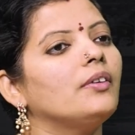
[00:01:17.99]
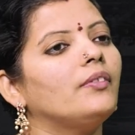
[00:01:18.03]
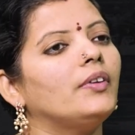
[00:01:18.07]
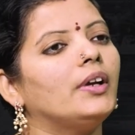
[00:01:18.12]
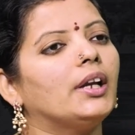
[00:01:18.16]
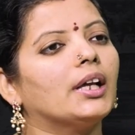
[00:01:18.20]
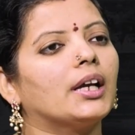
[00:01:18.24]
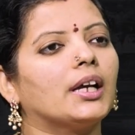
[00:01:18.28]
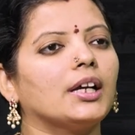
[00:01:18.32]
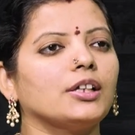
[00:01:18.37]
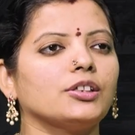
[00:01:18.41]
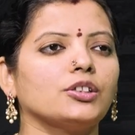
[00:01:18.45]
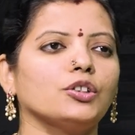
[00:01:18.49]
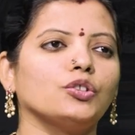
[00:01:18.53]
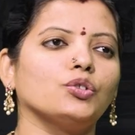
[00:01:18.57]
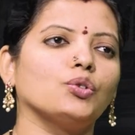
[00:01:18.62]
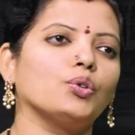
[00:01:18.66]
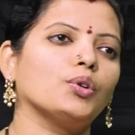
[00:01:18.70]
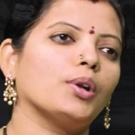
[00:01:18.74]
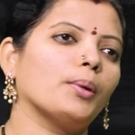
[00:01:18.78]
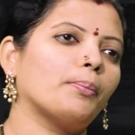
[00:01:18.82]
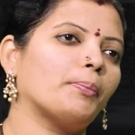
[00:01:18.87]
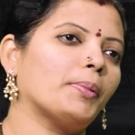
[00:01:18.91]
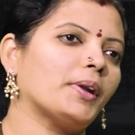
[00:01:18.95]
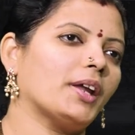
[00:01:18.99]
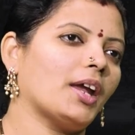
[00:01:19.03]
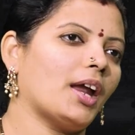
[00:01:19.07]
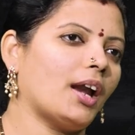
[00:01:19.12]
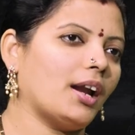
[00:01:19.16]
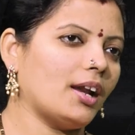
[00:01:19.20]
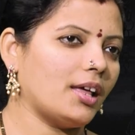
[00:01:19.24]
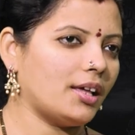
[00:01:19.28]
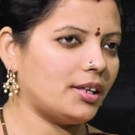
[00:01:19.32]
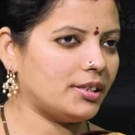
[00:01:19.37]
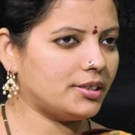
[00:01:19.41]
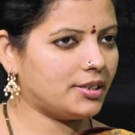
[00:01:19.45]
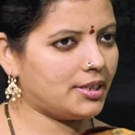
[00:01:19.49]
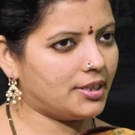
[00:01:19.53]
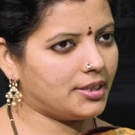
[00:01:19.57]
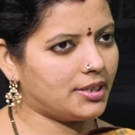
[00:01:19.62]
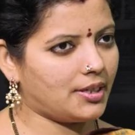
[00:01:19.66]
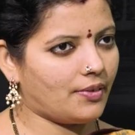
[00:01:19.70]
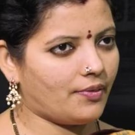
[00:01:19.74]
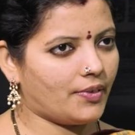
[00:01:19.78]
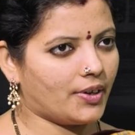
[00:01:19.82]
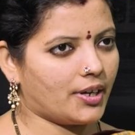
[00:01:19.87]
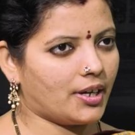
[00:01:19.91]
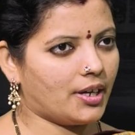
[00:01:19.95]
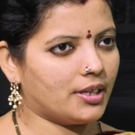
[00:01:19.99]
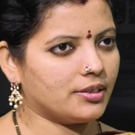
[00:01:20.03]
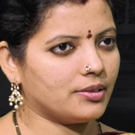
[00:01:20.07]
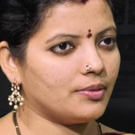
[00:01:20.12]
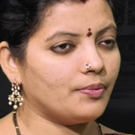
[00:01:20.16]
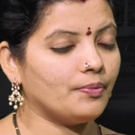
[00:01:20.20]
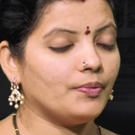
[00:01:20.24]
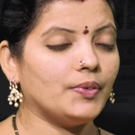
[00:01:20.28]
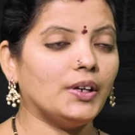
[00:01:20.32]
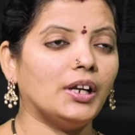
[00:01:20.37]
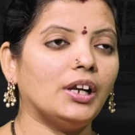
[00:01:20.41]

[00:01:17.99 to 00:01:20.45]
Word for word: వీళ్ళకి కాస్త దూర ప్రయాణాలు చేసే అవకాశం